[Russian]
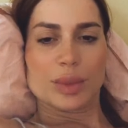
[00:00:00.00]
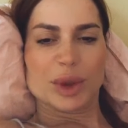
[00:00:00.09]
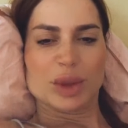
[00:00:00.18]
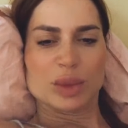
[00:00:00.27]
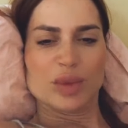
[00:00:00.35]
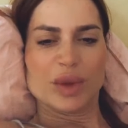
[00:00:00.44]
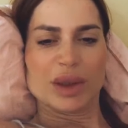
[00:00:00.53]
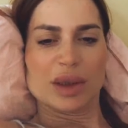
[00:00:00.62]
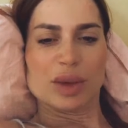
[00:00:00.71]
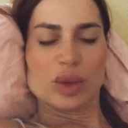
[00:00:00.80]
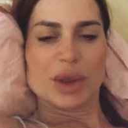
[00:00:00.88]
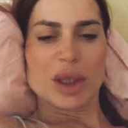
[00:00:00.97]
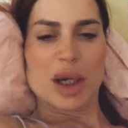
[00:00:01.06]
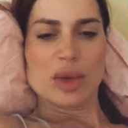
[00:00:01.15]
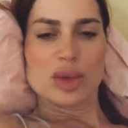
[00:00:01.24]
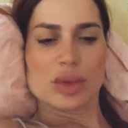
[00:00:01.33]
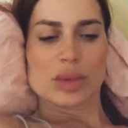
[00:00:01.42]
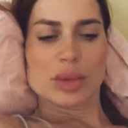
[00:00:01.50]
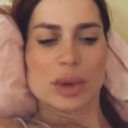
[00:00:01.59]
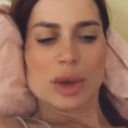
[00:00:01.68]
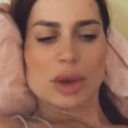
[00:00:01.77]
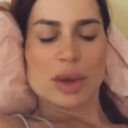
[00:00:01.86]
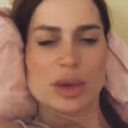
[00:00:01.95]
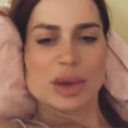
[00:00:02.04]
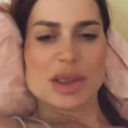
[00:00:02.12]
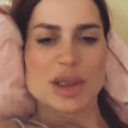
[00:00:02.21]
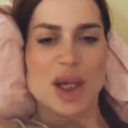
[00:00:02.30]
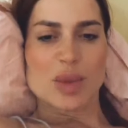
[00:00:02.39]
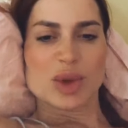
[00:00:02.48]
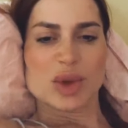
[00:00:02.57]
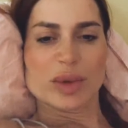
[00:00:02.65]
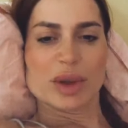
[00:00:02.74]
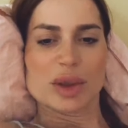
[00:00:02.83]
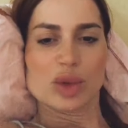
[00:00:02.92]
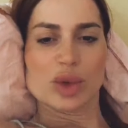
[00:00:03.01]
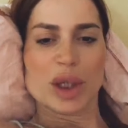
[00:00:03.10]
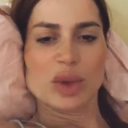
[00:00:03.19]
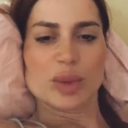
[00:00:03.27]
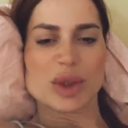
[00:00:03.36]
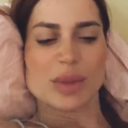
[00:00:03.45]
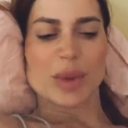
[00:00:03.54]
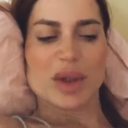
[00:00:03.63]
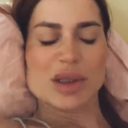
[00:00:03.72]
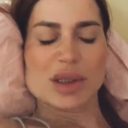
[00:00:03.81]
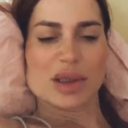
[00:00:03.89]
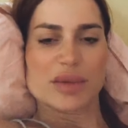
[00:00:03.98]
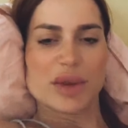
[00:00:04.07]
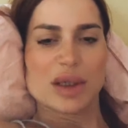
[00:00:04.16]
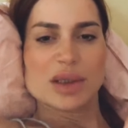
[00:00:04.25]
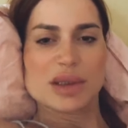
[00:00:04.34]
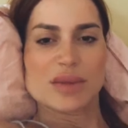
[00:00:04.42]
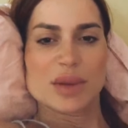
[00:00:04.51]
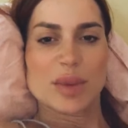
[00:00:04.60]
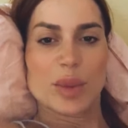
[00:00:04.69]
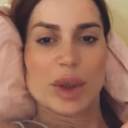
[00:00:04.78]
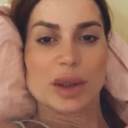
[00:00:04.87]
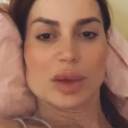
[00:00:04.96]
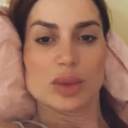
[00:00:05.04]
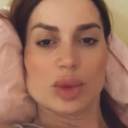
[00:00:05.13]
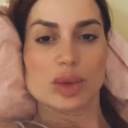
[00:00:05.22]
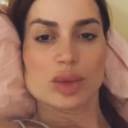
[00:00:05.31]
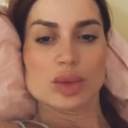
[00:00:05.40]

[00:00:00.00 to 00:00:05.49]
Почему выгнали Ульяну? Не знаю, почему выгнали Ульяну, просто проект закрывается, видимо, поэтому.